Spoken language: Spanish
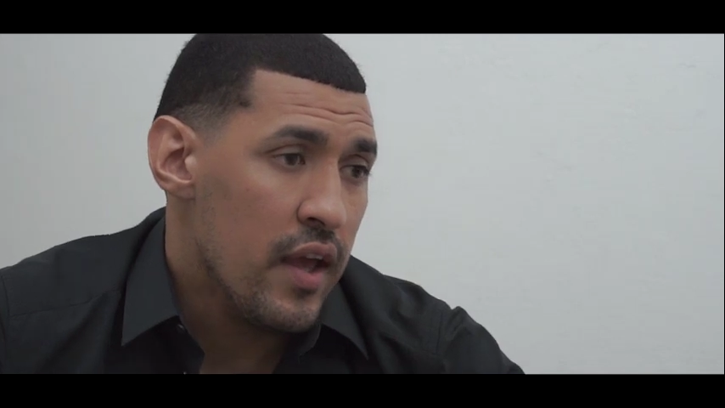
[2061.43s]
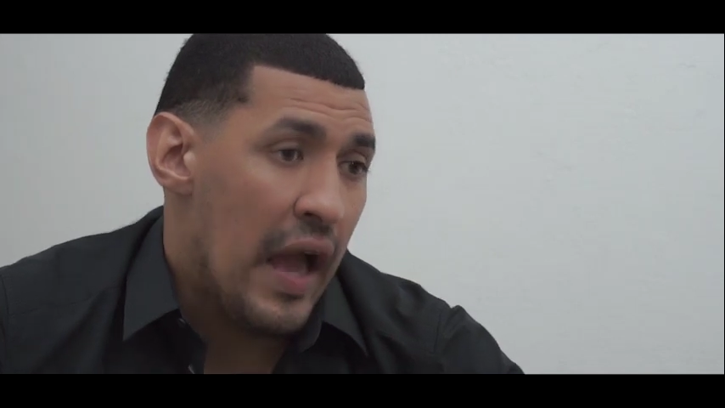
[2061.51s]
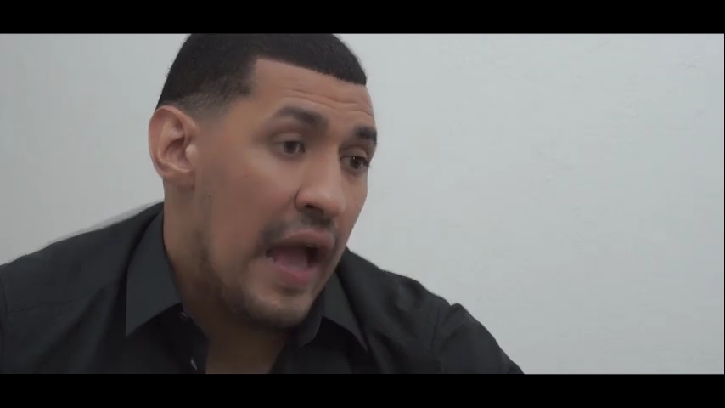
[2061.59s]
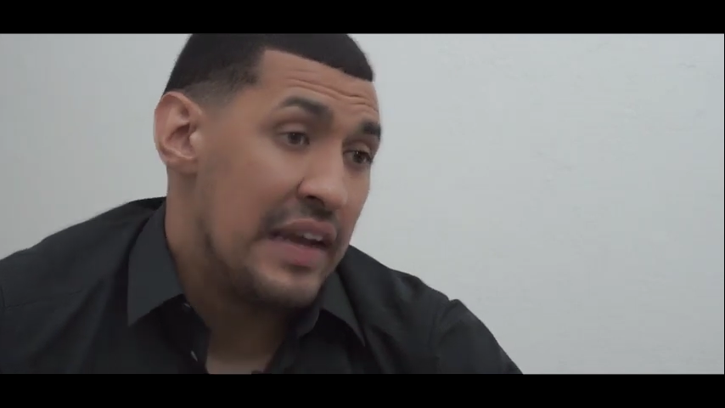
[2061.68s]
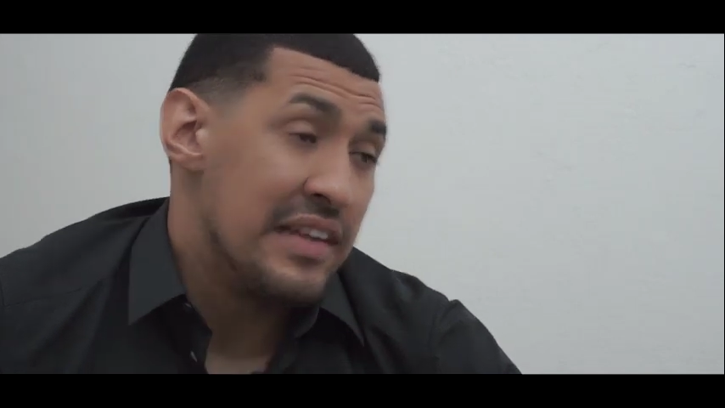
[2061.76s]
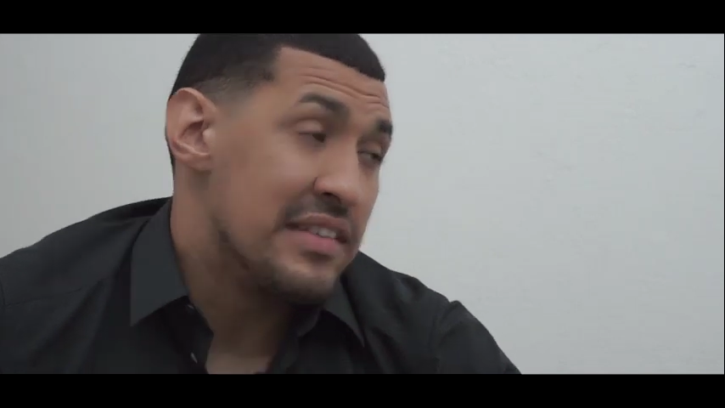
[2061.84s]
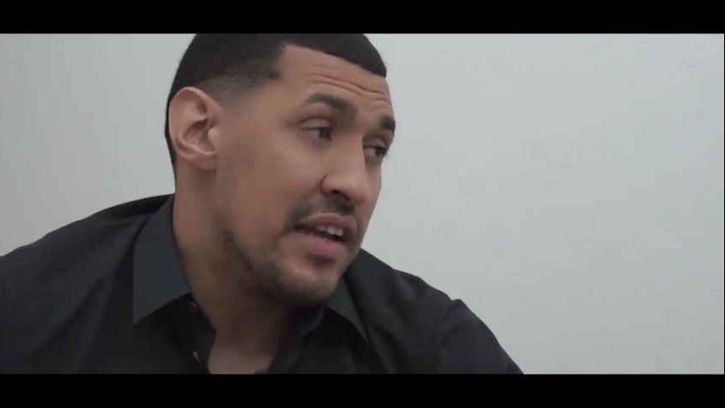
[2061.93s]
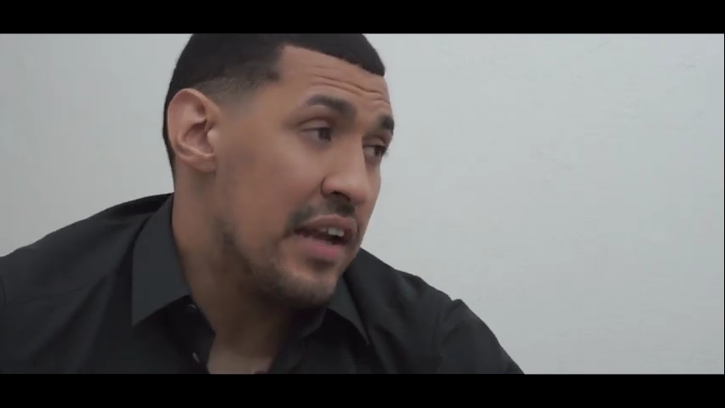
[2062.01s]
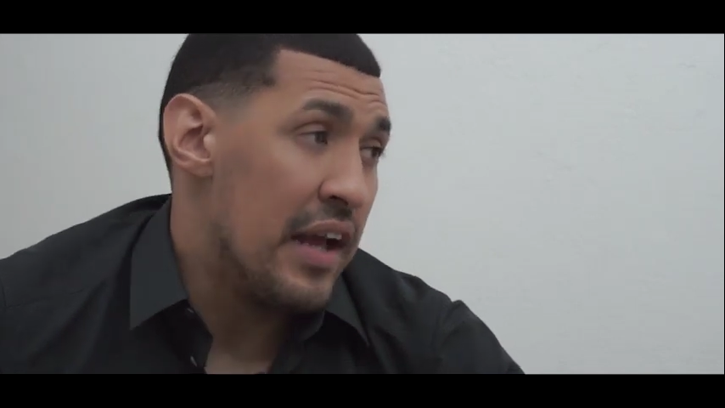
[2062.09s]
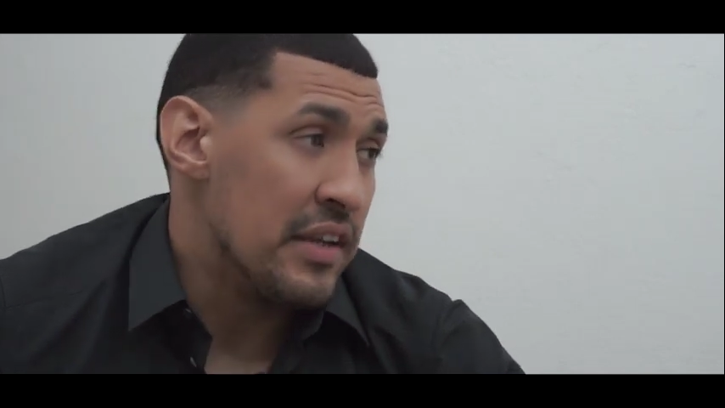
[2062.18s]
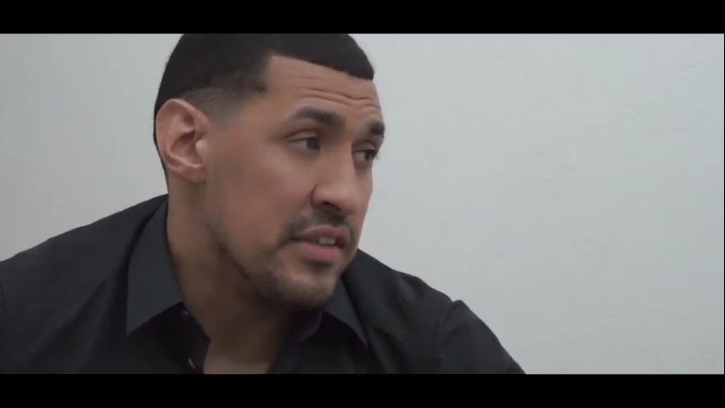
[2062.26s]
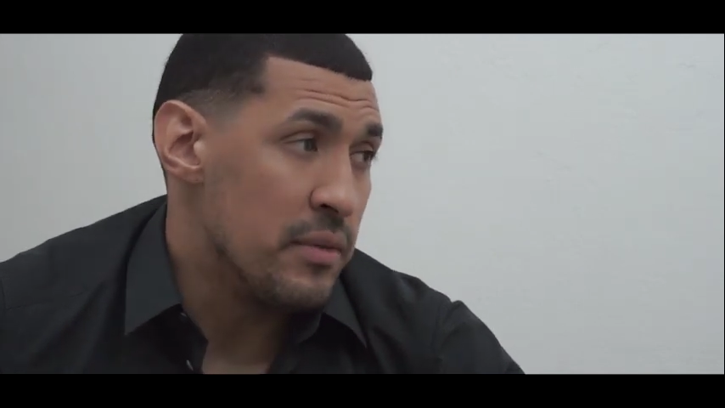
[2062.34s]
Al irse
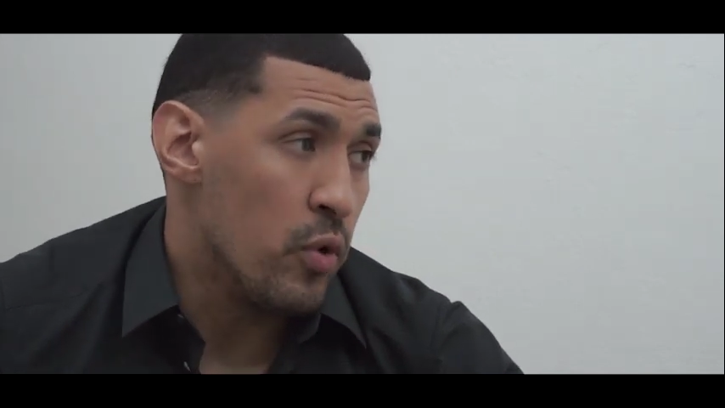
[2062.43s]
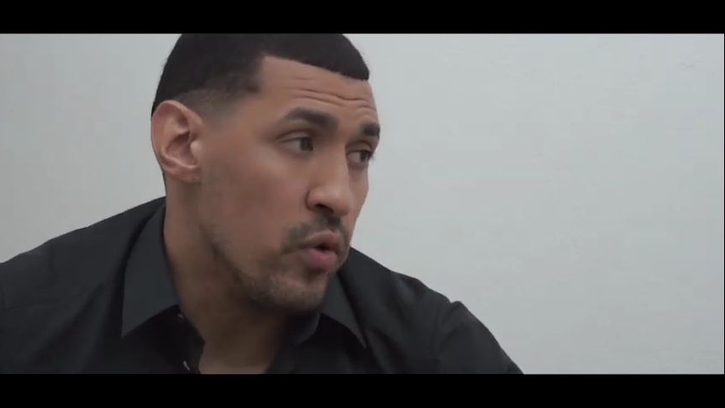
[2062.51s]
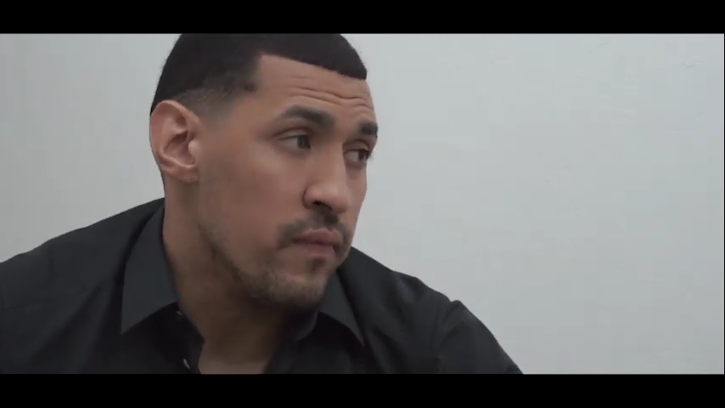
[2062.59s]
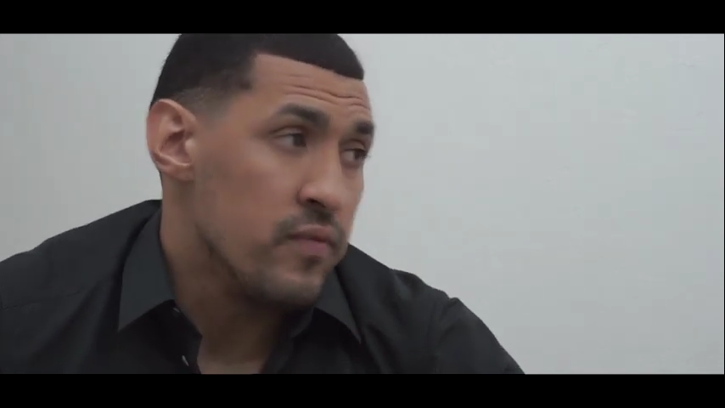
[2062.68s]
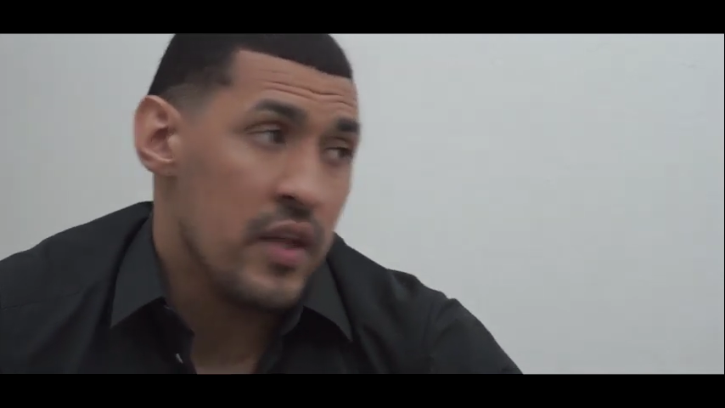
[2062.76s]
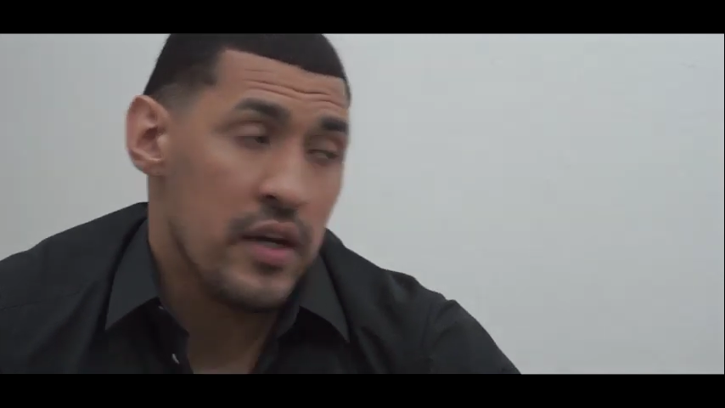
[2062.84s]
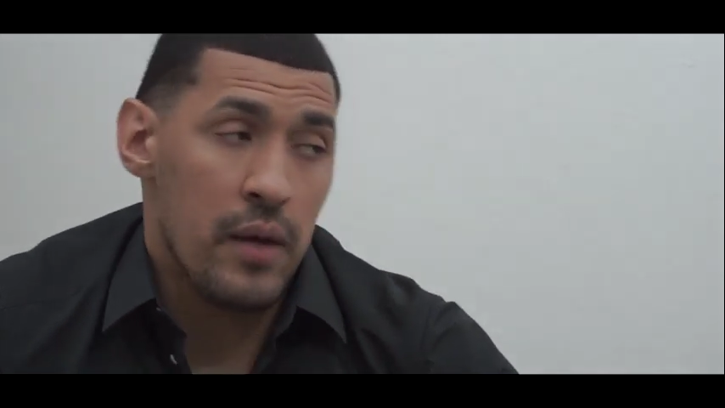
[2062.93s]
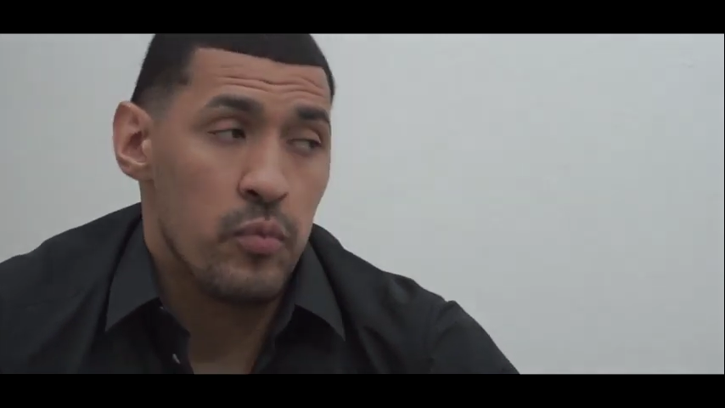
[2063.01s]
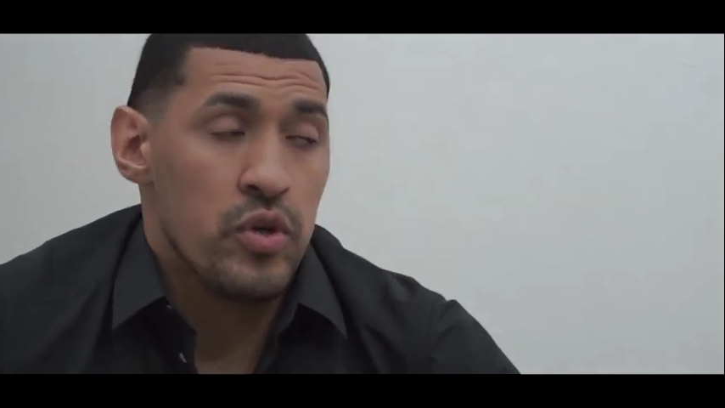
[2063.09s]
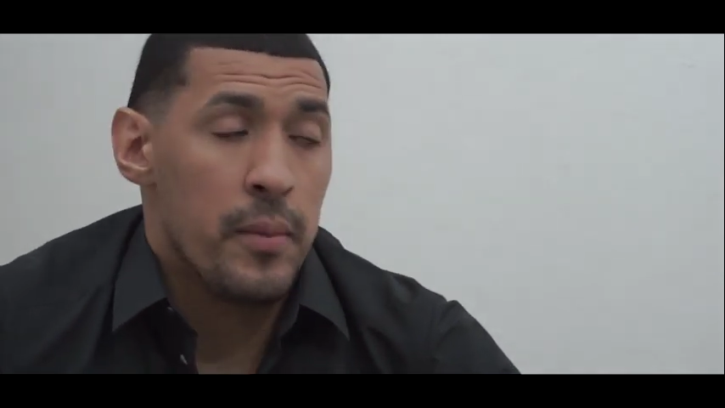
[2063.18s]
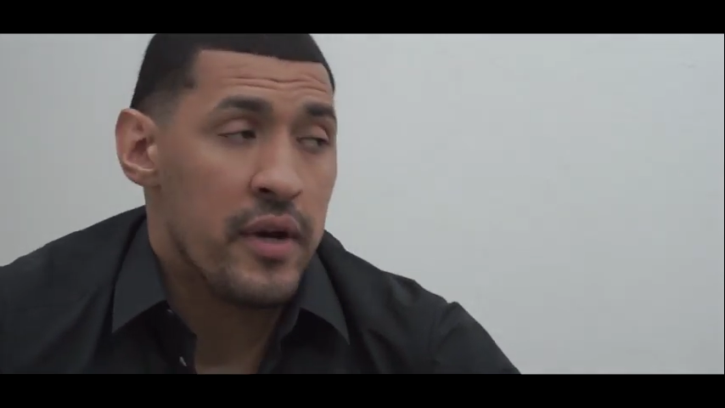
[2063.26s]
Leal y Simón tenía mucha